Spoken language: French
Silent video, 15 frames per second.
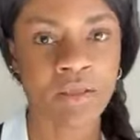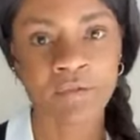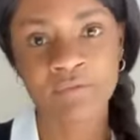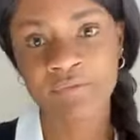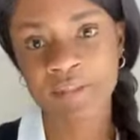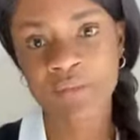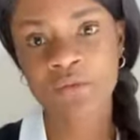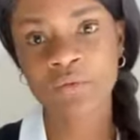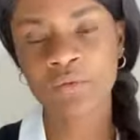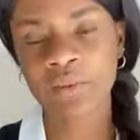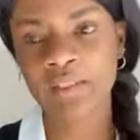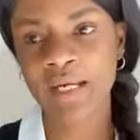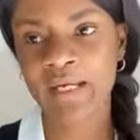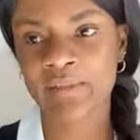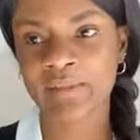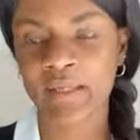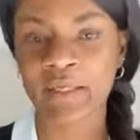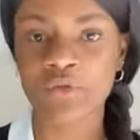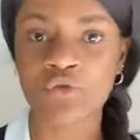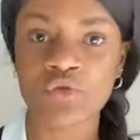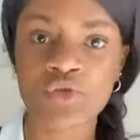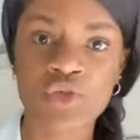Vision 4
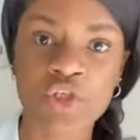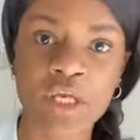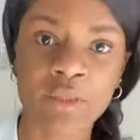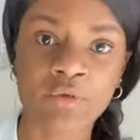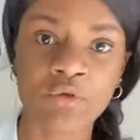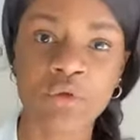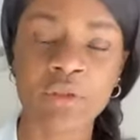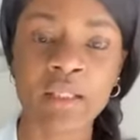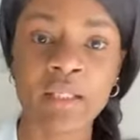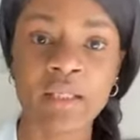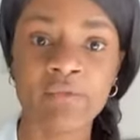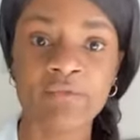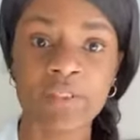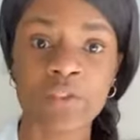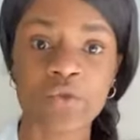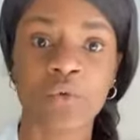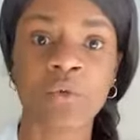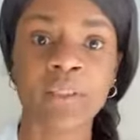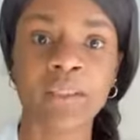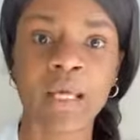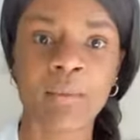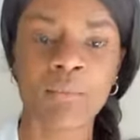est une chaîne de télévision
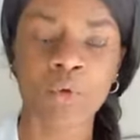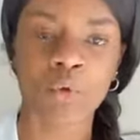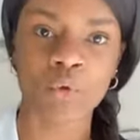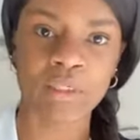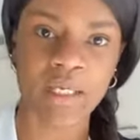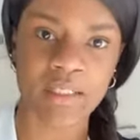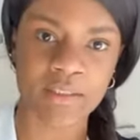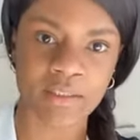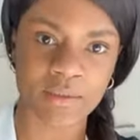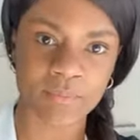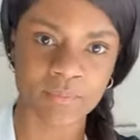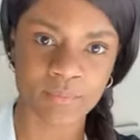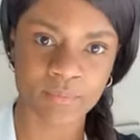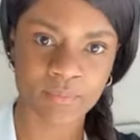camerounaise.